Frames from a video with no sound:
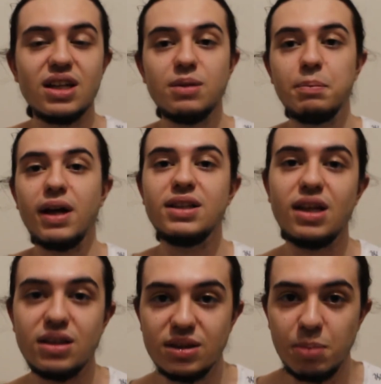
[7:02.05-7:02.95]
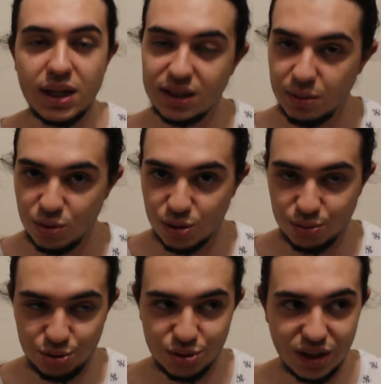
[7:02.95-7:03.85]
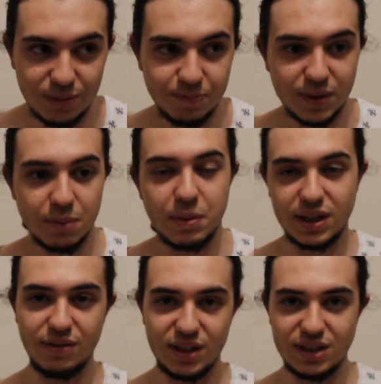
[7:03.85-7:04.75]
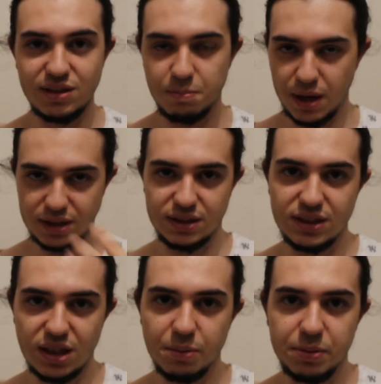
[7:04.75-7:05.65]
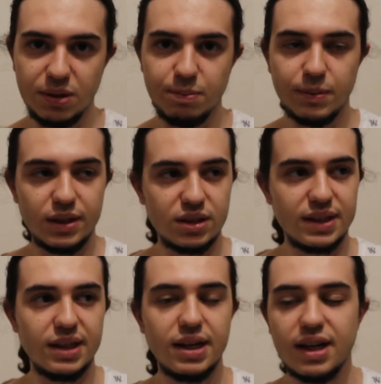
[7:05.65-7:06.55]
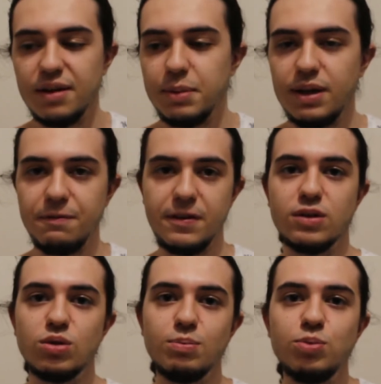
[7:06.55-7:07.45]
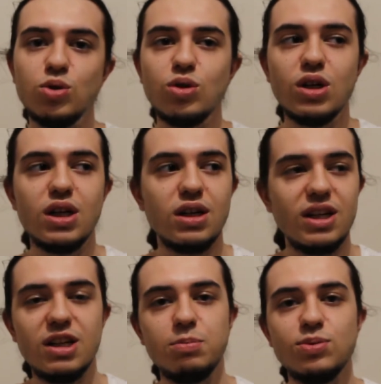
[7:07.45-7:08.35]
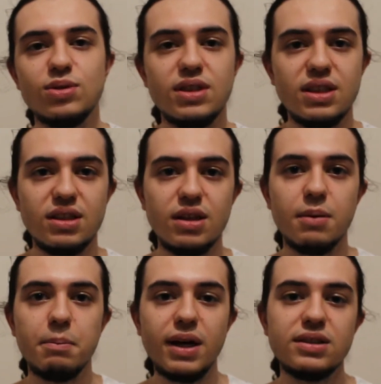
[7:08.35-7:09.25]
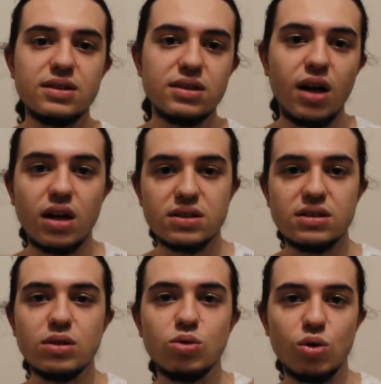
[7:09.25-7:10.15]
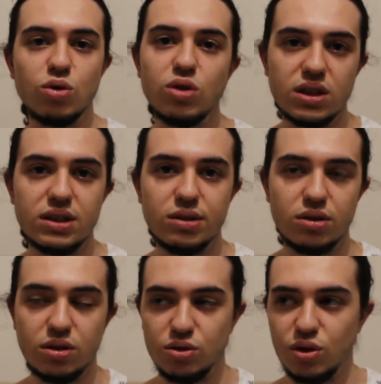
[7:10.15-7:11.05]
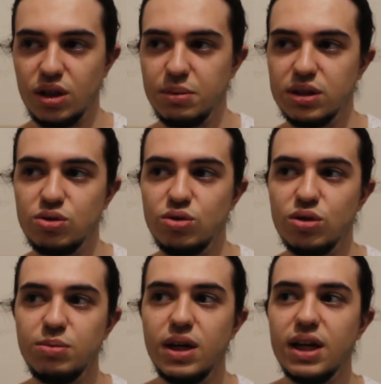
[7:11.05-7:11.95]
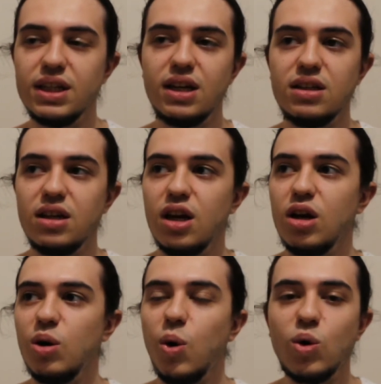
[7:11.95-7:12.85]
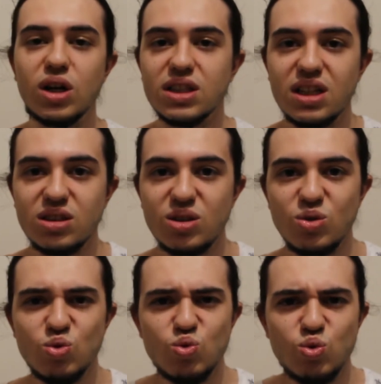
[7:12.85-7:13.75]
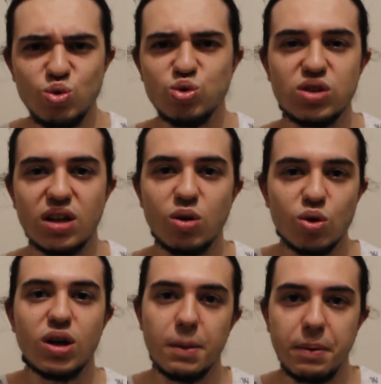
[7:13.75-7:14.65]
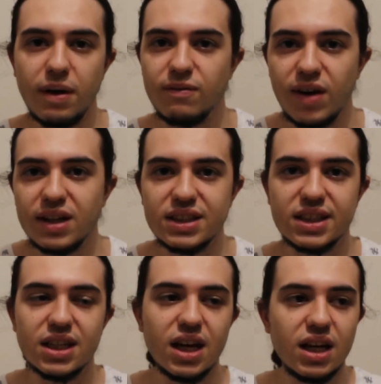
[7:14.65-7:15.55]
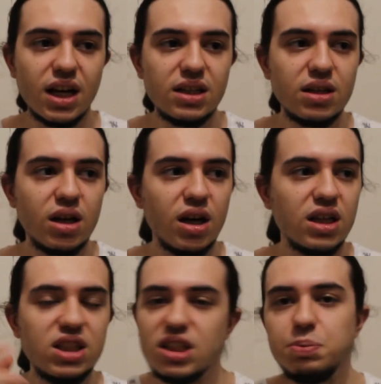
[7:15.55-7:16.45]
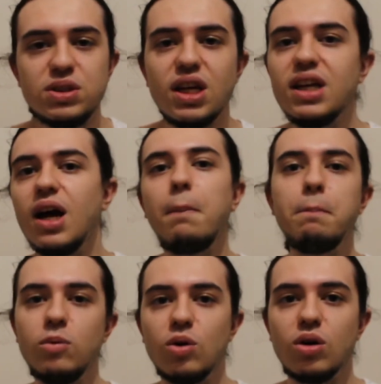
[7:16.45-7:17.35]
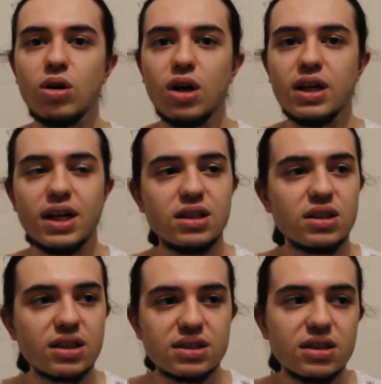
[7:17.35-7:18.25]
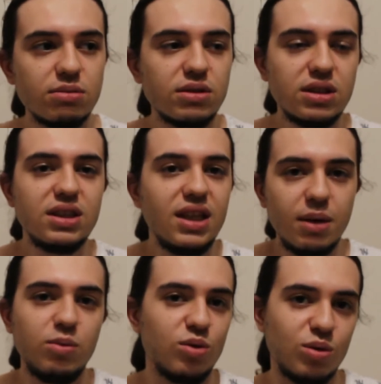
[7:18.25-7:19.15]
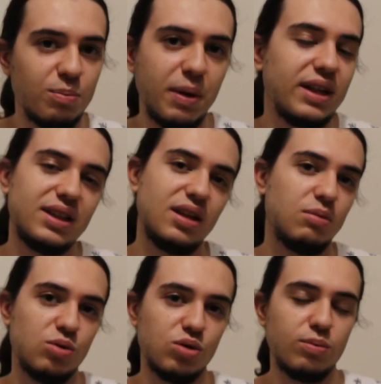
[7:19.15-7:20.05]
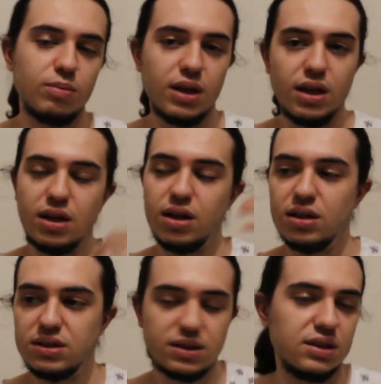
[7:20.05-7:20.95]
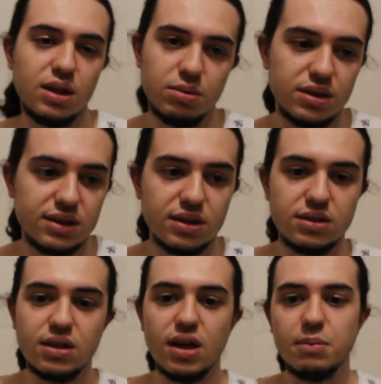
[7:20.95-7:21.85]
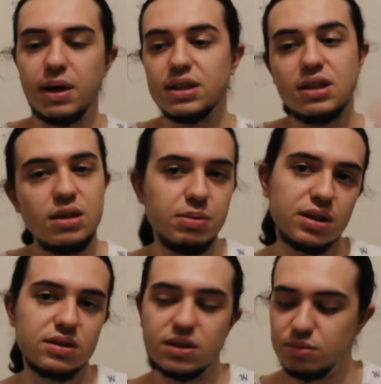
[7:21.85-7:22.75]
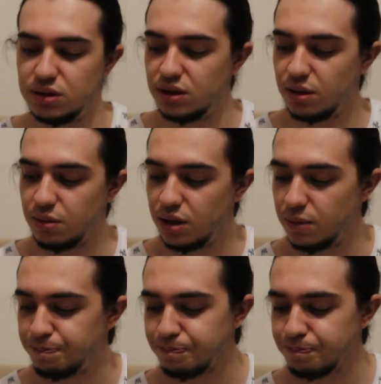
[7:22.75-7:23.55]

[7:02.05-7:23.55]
hani ben de ben demiyorum şurada bana verin ben size yapayım işte benim fiyatım bu e, bununla ilgili. Ben size aslında doğru olanını söylemek istiyorum. Yani o kadar ucuza logo yapan var ki yani hiçbir şey yapmıyor. Yani tasarımcı diyemiyorum. Ben diyemiyorum. E, siz diyebilirsiniz. Belki iyi bir tasarımcıdır ama